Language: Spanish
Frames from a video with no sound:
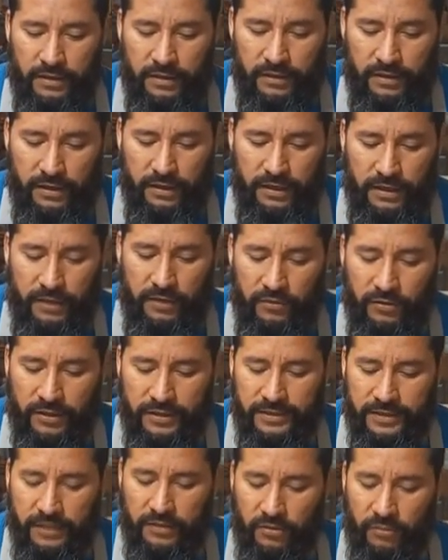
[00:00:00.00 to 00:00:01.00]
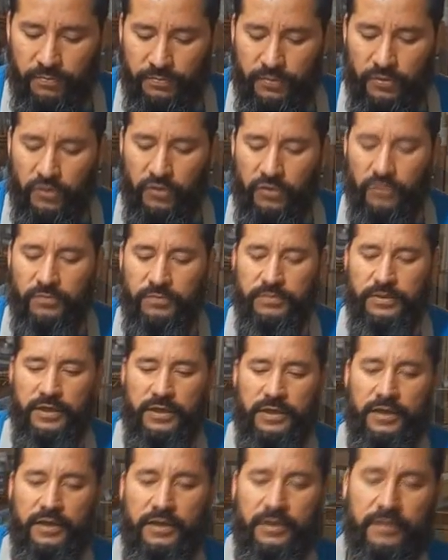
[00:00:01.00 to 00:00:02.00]
Eh, aquí lo acerco un poco,
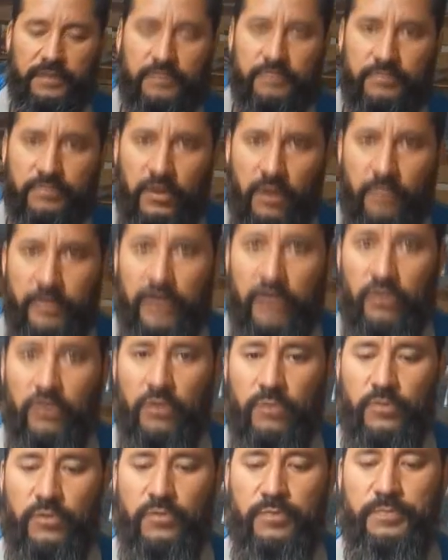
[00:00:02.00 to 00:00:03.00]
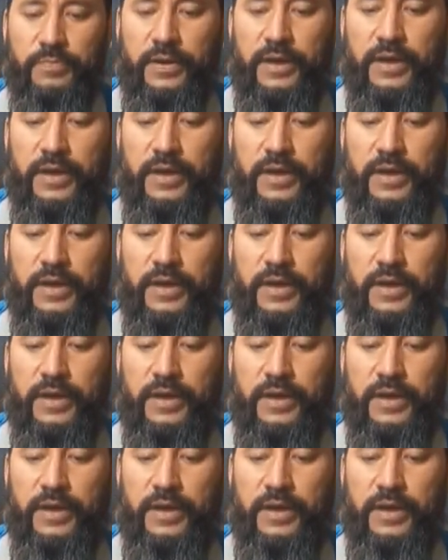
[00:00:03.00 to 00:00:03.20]
eh, más o menos como